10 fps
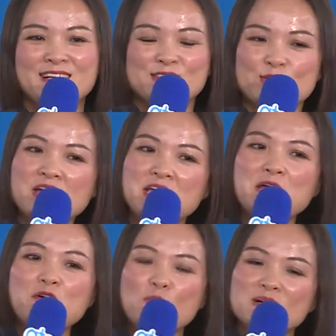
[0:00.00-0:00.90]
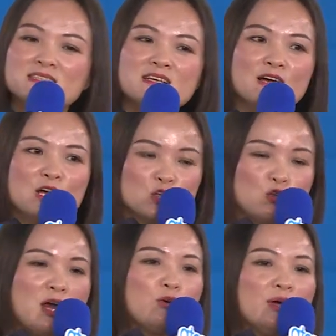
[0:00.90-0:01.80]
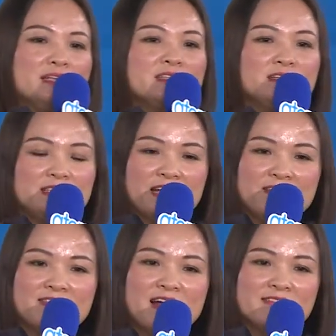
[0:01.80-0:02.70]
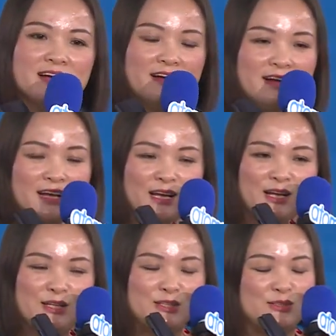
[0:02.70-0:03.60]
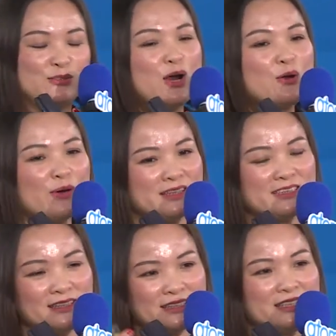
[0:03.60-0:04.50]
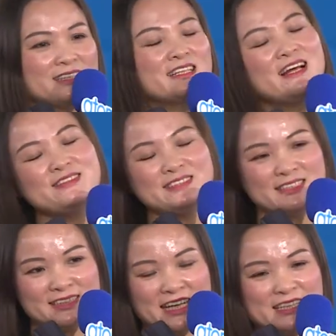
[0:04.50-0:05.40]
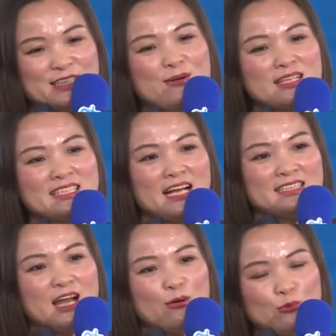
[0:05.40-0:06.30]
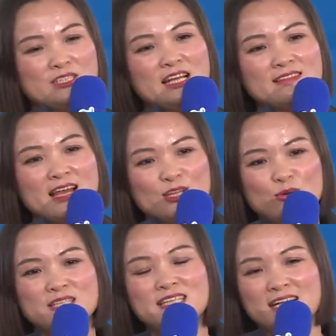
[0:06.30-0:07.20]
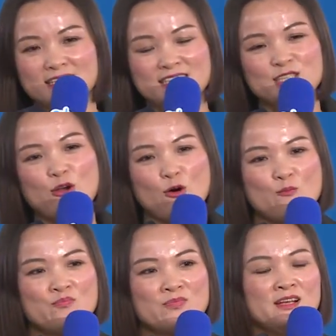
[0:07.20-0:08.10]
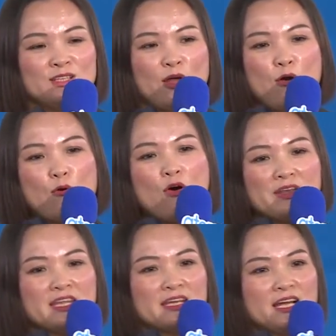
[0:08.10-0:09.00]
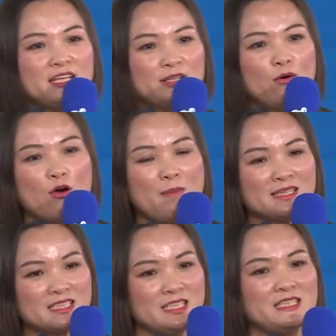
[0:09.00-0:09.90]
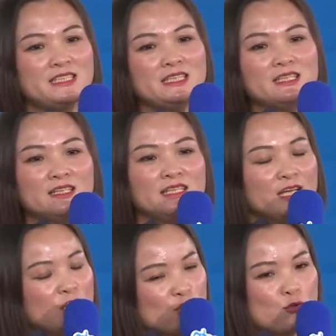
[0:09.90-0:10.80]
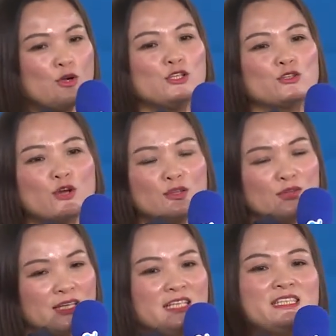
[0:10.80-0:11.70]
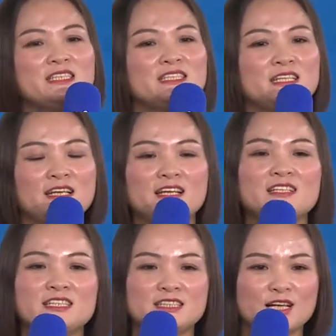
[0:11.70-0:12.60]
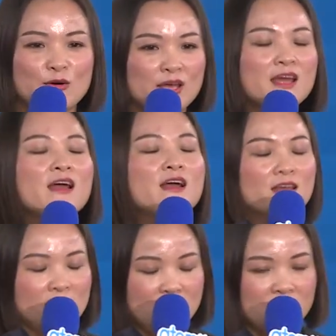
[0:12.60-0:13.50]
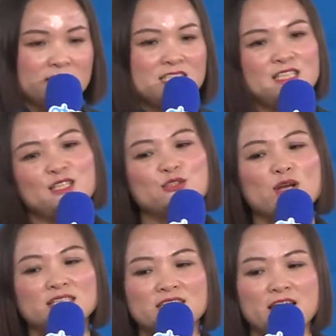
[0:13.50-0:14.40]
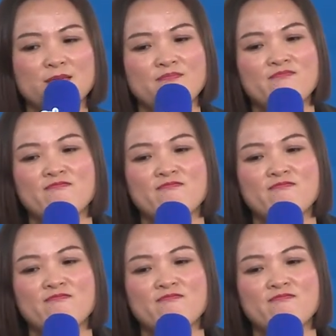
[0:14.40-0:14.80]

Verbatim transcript: 所以，因为我们是双轨制，简单的双轨制，能一直往下加，无限带对下的系统，透过你跟你的伙伴齐心合力，所有的团队一起经营，一起消费，一起赚钱。